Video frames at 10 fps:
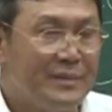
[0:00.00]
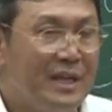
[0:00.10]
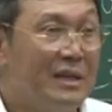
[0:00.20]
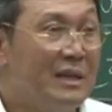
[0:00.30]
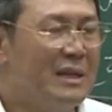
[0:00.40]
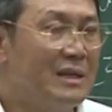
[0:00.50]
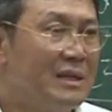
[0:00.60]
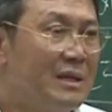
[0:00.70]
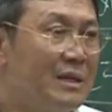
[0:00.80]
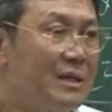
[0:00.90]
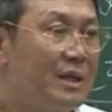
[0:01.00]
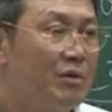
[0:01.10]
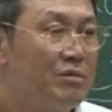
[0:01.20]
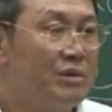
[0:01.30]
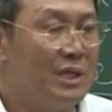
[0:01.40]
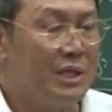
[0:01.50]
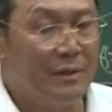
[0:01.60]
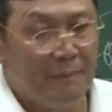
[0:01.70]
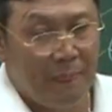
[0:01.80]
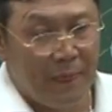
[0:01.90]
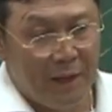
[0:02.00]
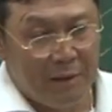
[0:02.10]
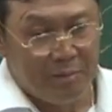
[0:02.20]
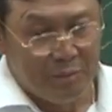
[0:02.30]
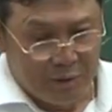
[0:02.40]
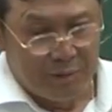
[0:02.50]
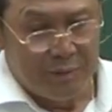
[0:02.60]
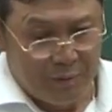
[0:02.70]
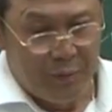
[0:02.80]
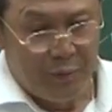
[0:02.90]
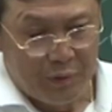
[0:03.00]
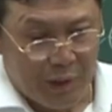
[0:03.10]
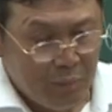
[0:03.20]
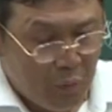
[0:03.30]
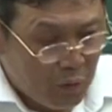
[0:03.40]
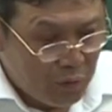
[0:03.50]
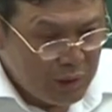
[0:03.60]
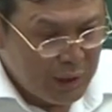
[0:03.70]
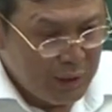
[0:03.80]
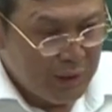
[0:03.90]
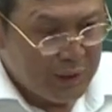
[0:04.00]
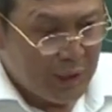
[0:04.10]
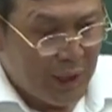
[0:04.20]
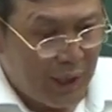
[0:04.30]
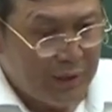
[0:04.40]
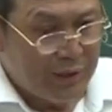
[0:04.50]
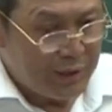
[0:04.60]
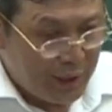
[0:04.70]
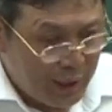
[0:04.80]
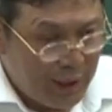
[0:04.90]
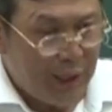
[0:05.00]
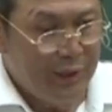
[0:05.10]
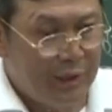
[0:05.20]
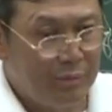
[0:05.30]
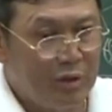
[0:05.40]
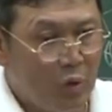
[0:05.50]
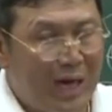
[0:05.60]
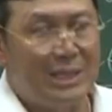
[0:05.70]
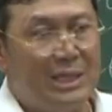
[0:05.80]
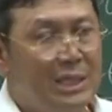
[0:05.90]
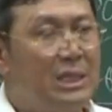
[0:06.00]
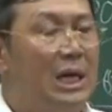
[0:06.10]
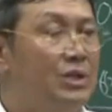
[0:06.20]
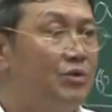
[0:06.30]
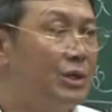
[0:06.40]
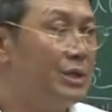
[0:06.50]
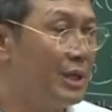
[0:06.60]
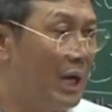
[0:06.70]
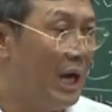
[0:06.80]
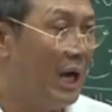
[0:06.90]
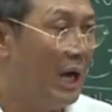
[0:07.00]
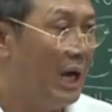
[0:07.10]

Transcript: 예, 결국은 이제, 뭐, 정보적인 것에 대해서 최대한 여러분이 확신을 가지고 있어야